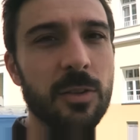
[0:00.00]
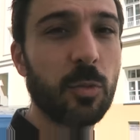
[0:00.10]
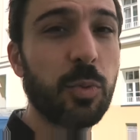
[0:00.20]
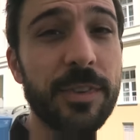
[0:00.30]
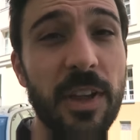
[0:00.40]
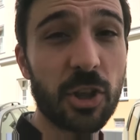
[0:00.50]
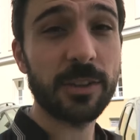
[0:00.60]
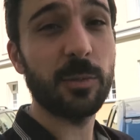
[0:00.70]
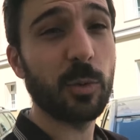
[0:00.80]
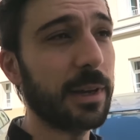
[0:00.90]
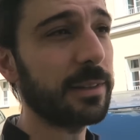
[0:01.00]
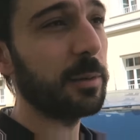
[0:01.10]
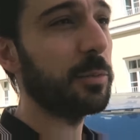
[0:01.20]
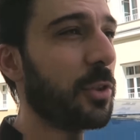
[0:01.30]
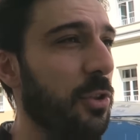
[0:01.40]
Donc pour ça, je reste dans mon
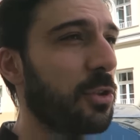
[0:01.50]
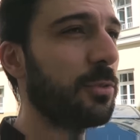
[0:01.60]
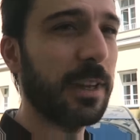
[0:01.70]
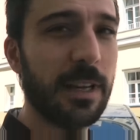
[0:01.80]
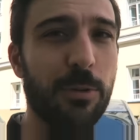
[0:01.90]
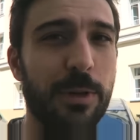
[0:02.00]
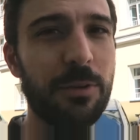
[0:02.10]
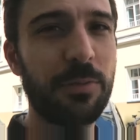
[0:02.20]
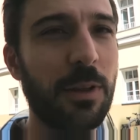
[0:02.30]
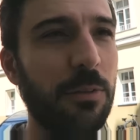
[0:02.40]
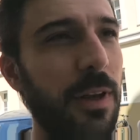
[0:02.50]
quartier puisque j'ai juste à aller au café d'en